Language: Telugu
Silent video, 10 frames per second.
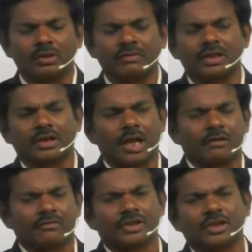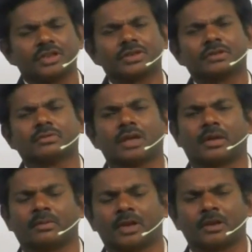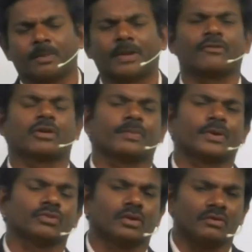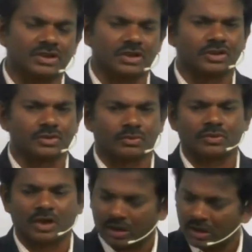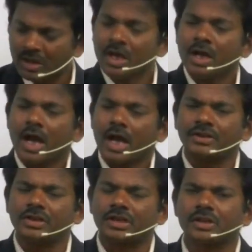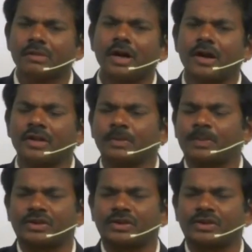తొలివేద కాలం వరకు సింధు నాది నది పరివాహక ప్రాంతంలో విస్తరించుకుంటే అది దక్షిణ అది